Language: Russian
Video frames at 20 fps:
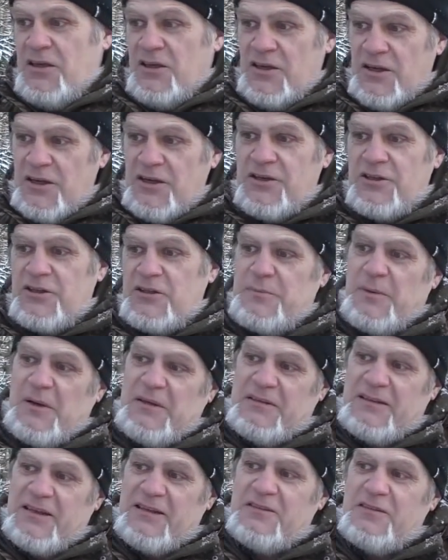Или же с
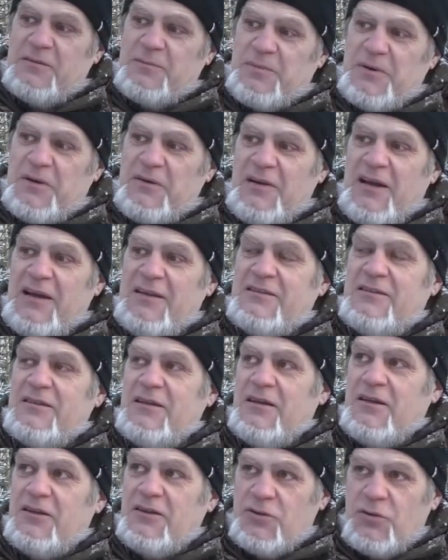пространством
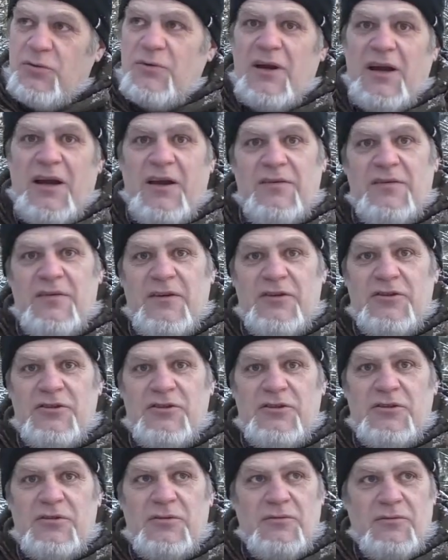появляется другая
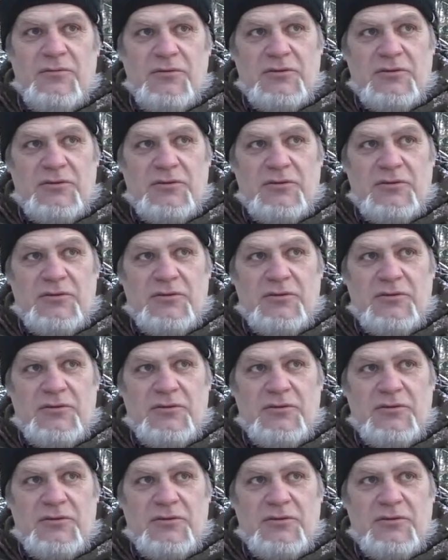вещь.